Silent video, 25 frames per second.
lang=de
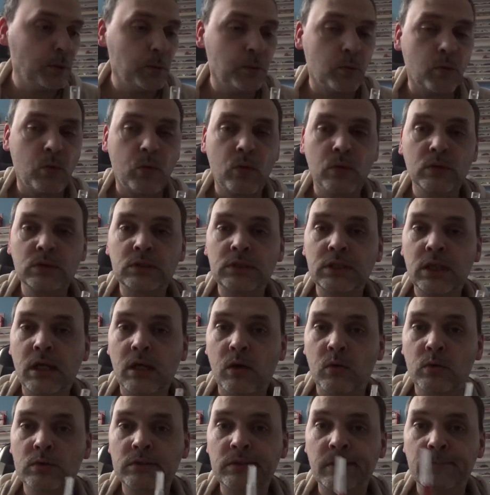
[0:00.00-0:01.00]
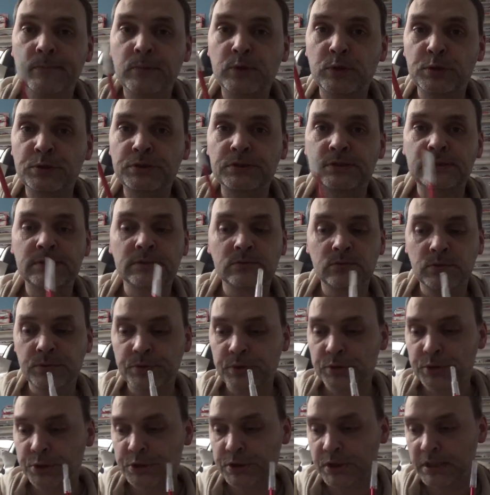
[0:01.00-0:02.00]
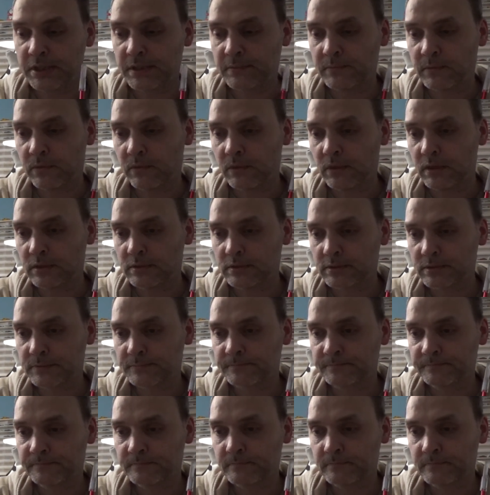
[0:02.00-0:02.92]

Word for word: Und ja, unterm Tisch ist ein gutes Stichwort.